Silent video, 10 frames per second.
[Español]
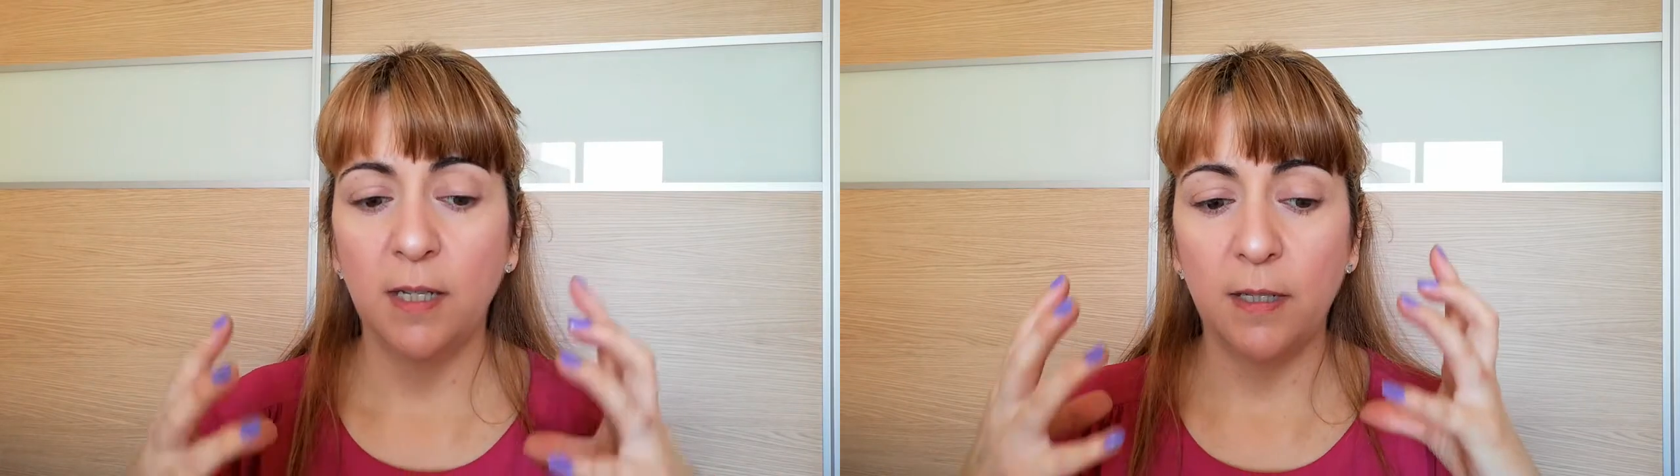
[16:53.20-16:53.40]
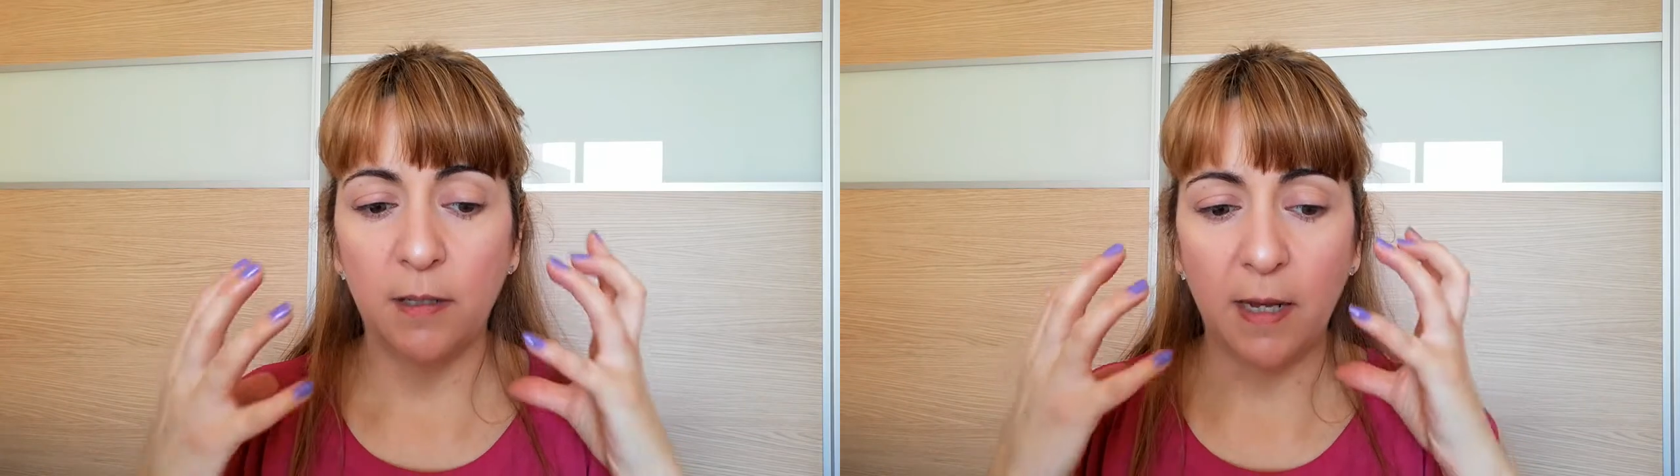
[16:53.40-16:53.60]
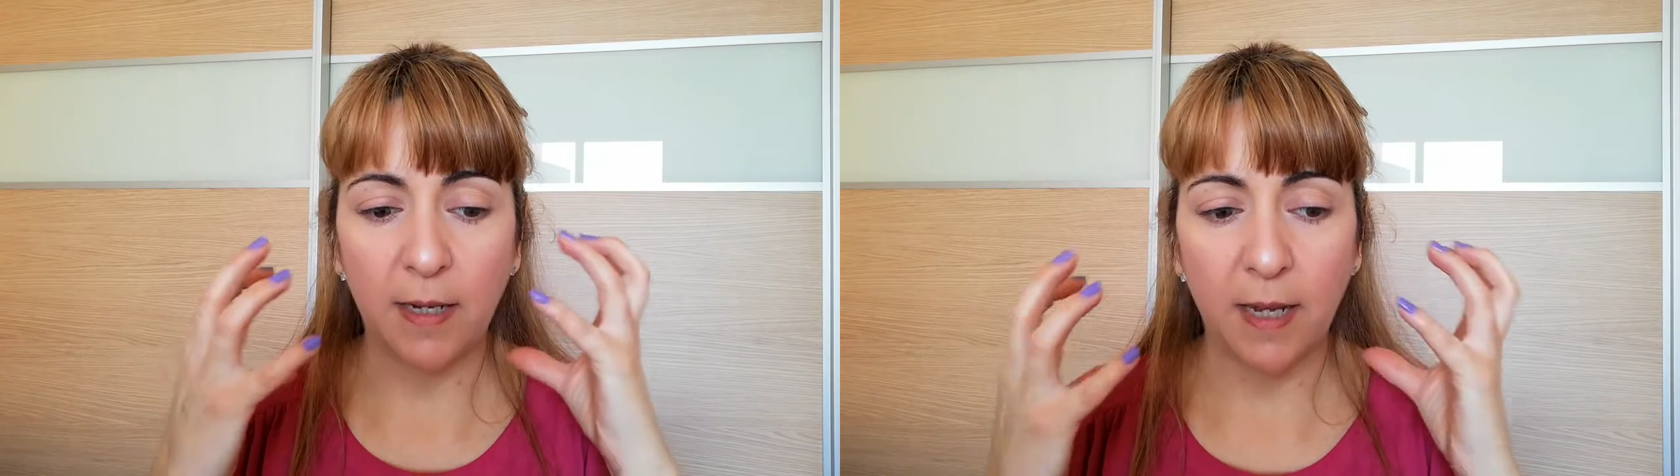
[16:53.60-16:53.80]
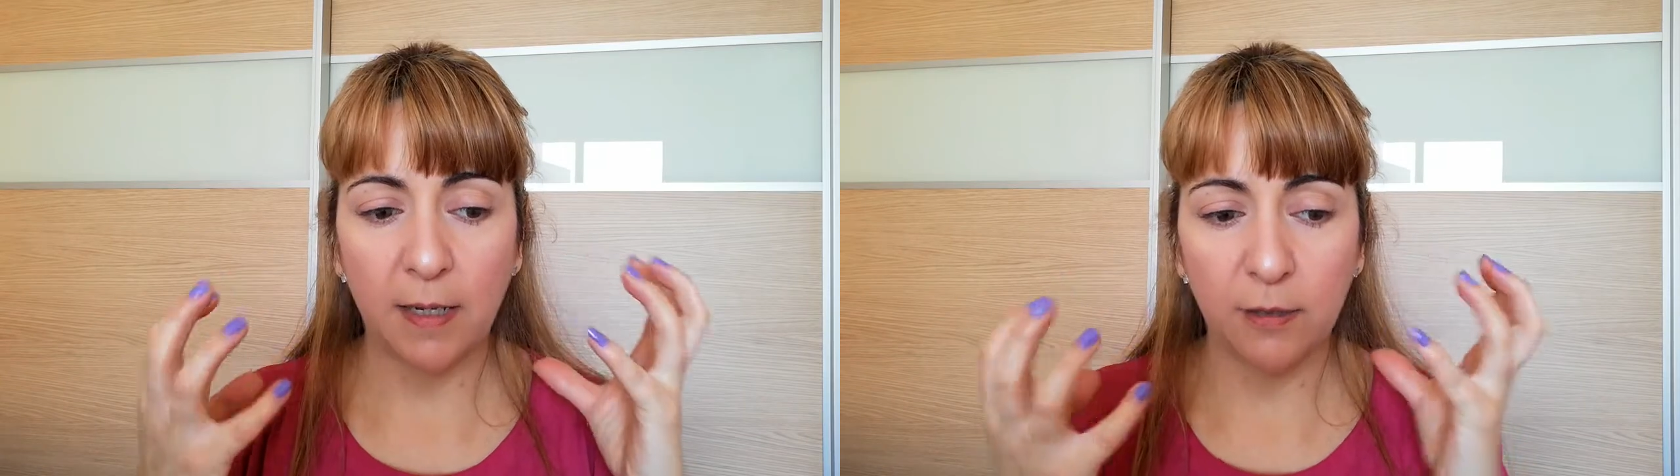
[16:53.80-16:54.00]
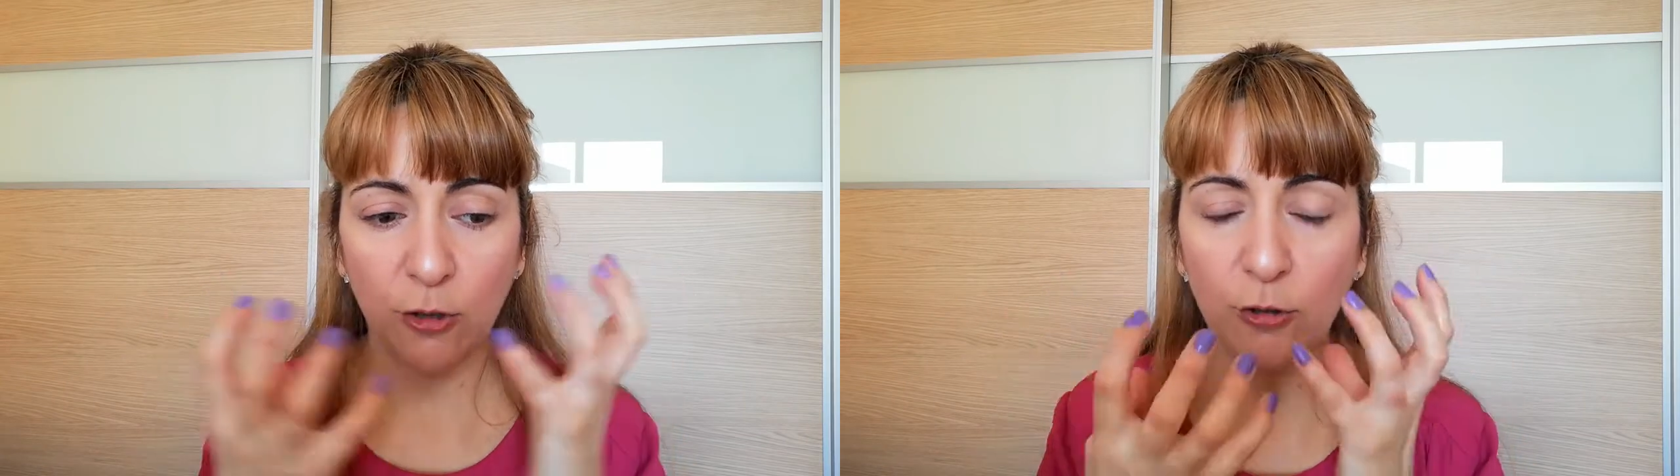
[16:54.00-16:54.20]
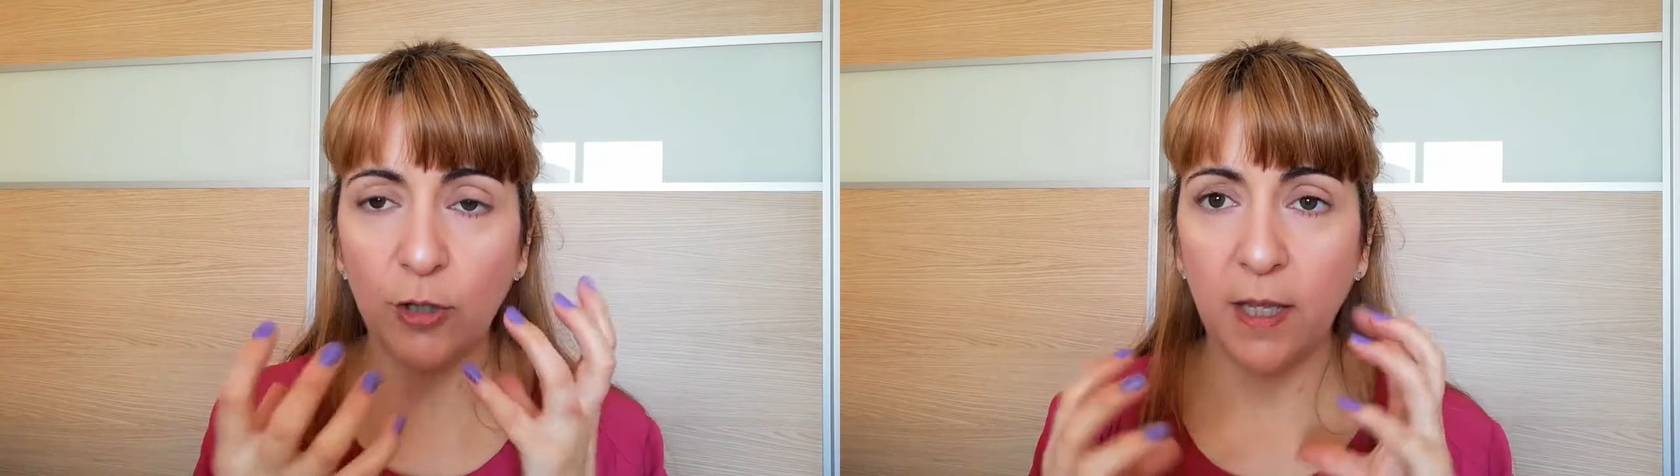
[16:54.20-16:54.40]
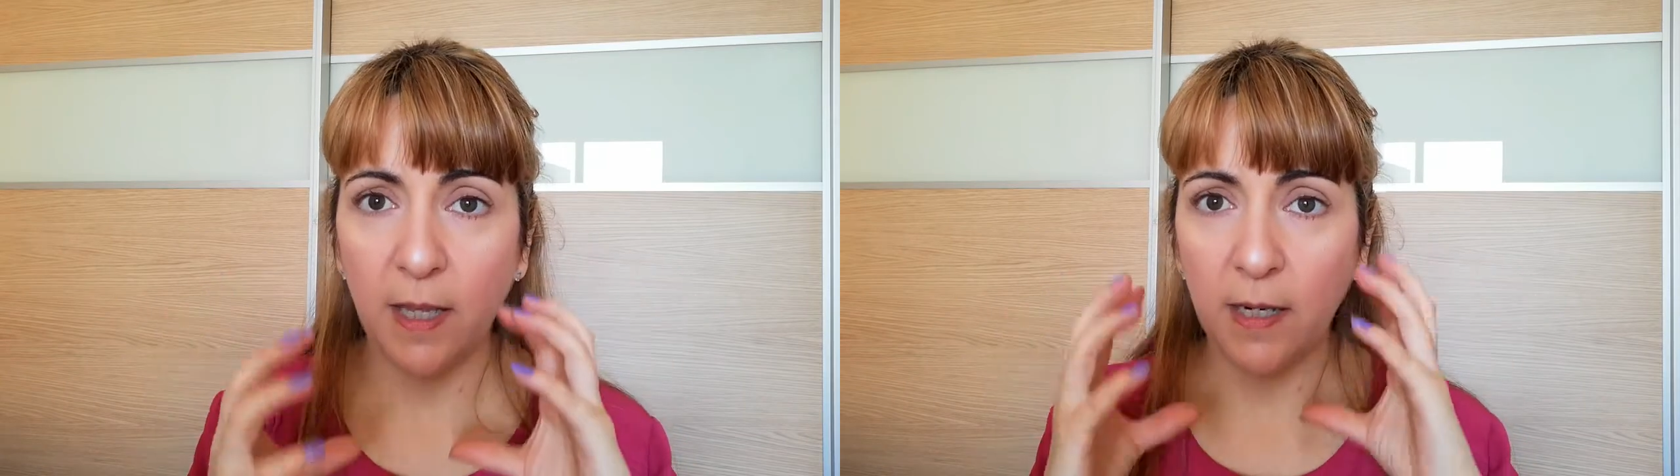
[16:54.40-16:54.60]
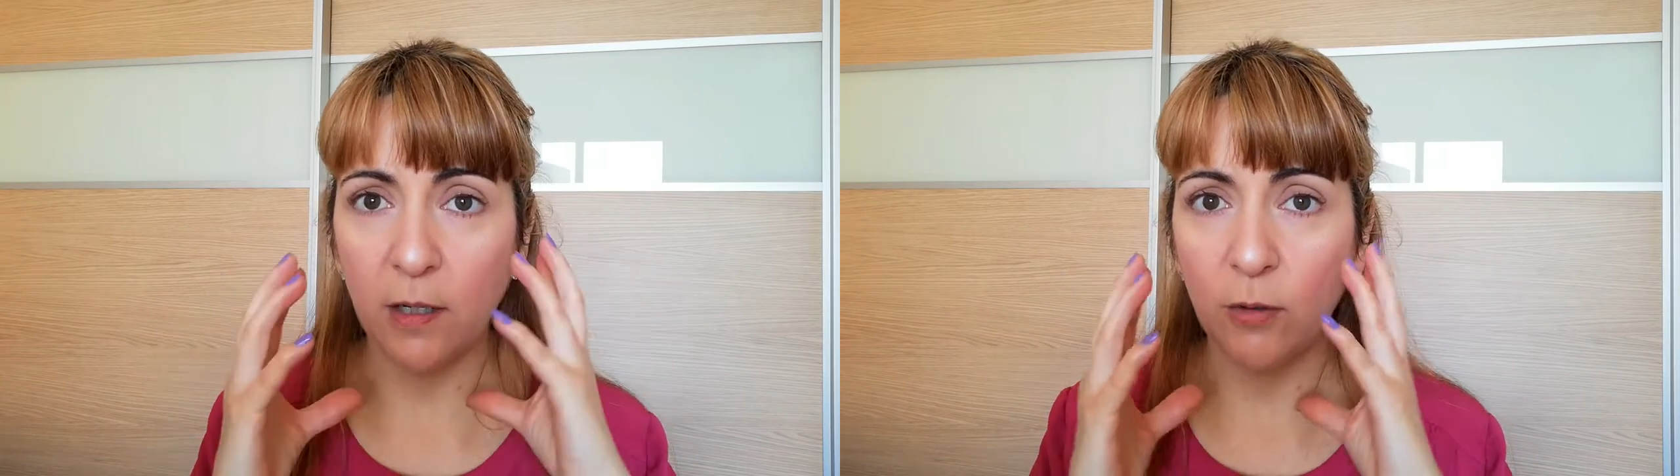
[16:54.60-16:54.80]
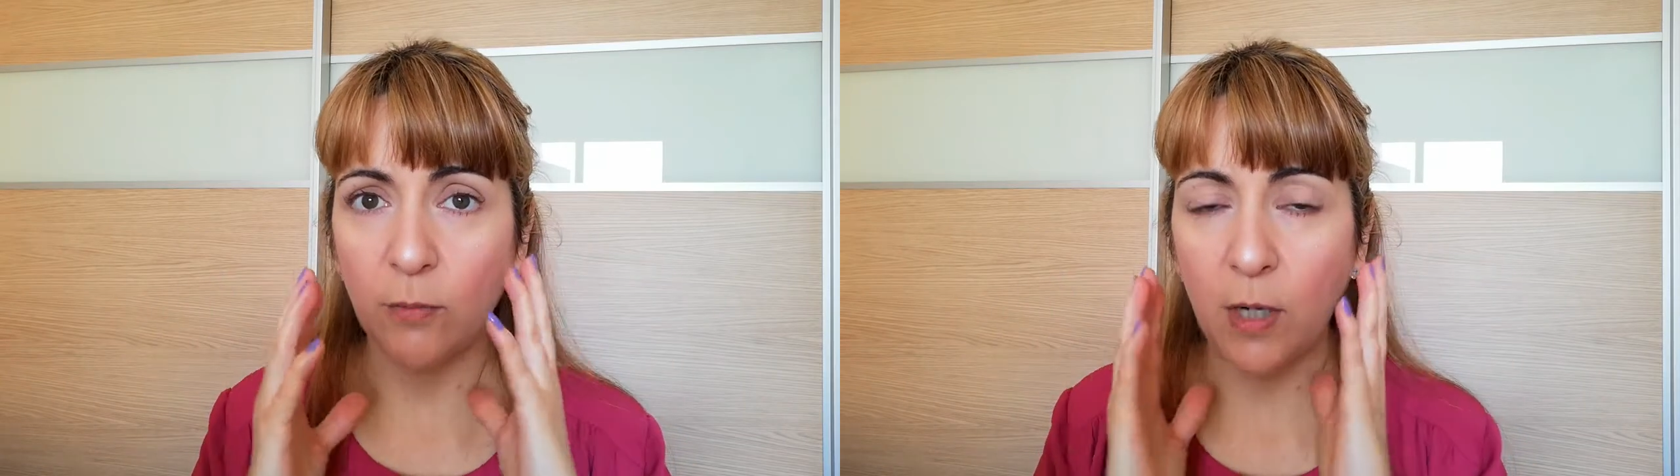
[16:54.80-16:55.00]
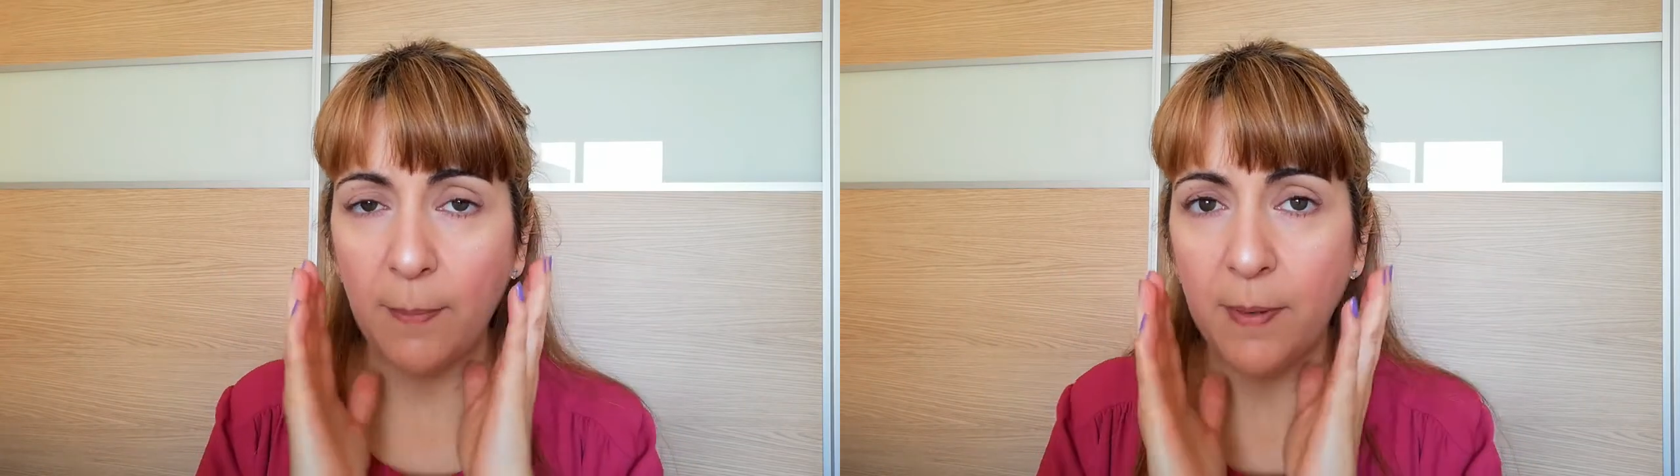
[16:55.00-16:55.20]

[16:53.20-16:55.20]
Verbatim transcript: y a que todo quedara como la